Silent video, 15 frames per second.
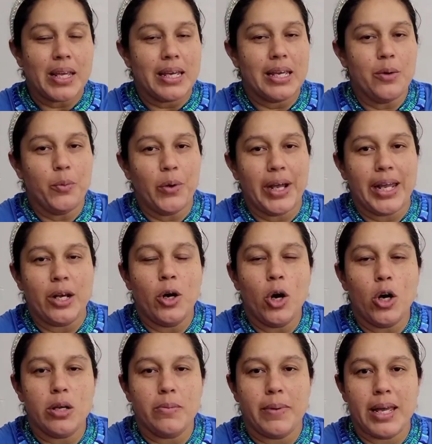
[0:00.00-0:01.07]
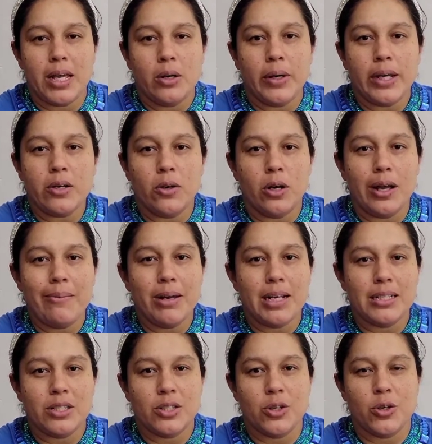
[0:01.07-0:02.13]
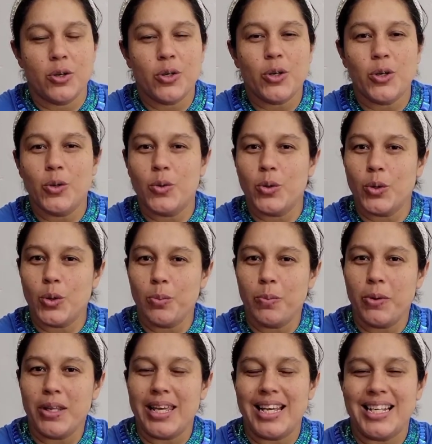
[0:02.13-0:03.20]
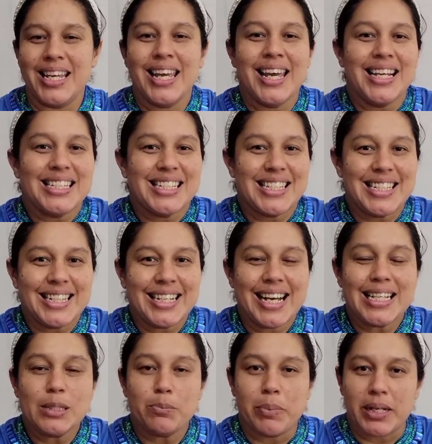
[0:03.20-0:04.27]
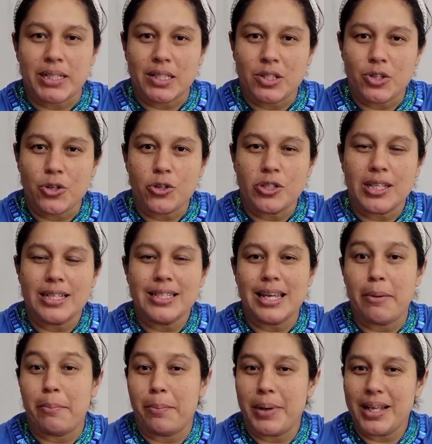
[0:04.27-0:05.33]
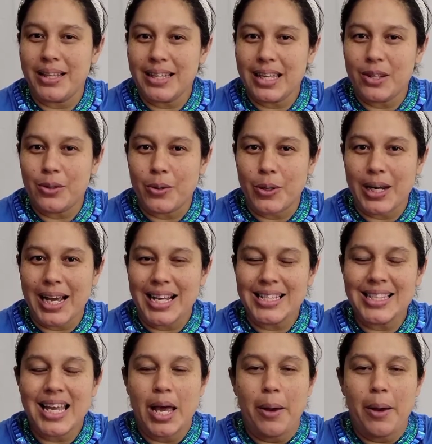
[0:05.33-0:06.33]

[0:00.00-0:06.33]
Y bueno, hoy vengo en colaboración con un grupo de chicas preciosas y emprendedoras.